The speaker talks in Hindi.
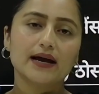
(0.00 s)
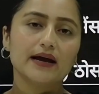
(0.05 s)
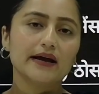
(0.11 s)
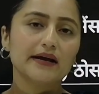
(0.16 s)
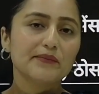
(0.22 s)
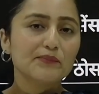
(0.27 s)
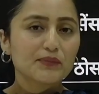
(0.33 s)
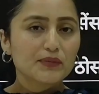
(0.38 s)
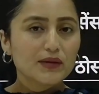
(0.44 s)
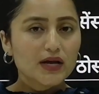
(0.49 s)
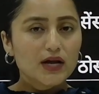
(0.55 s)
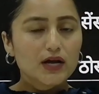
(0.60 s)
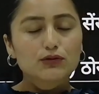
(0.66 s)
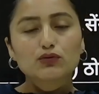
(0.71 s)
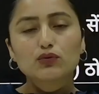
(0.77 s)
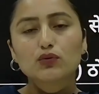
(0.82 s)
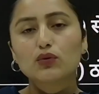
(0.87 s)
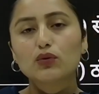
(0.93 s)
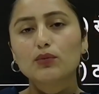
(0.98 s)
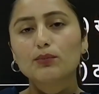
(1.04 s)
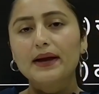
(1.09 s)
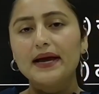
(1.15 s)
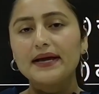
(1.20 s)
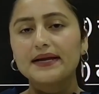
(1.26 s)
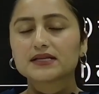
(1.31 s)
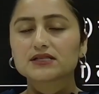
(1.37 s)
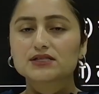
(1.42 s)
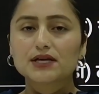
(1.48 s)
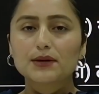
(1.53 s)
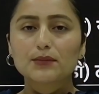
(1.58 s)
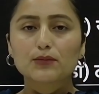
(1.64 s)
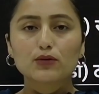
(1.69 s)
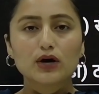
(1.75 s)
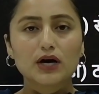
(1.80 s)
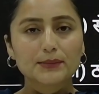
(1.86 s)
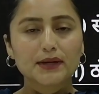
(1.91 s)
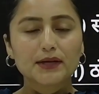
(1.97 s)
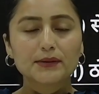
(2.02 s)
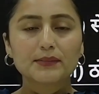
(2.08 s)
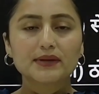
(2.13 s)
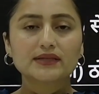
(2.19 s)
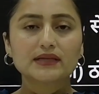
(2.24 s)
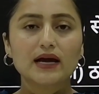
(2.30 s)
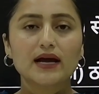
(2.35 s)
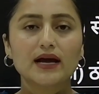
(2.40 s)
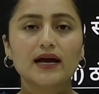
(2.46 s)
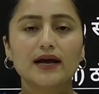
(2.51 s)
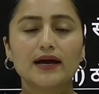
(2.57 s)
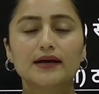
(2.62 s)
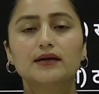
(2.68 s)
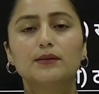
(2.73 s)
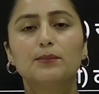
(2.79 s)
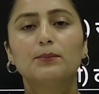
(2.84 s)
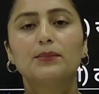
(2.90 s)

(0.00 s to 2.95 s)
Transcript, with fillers: है तो मैंने जैसे आपको हर बार बताया है कि